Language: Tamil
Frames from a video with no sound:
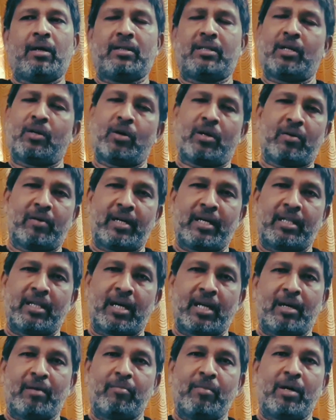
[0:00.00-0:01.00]
தன்னோட
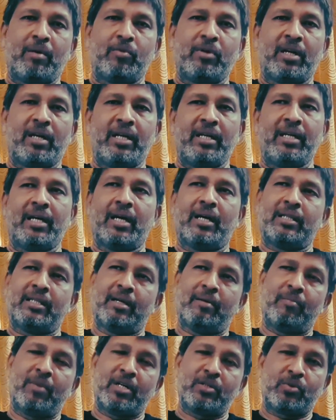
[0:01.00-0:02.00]
வயதான அம்மா முன்னாடி அந்த
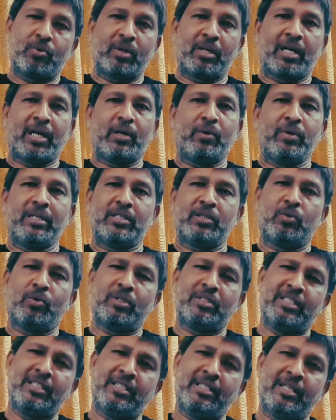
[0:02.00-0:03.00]
அம்மா சொல்கிற அட்வைஸை ஒரு
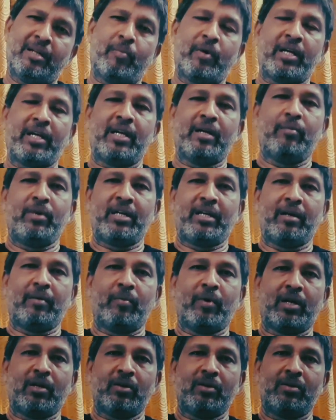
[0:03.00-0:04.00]
சின்ன பையன் எப்படி
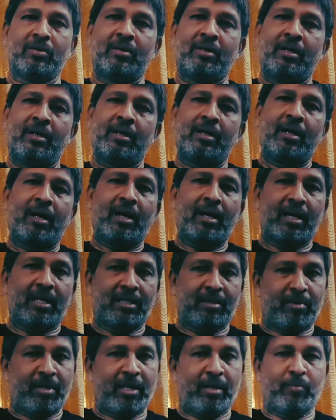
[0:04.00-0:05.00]
கேட்பானோ அது மாதிரி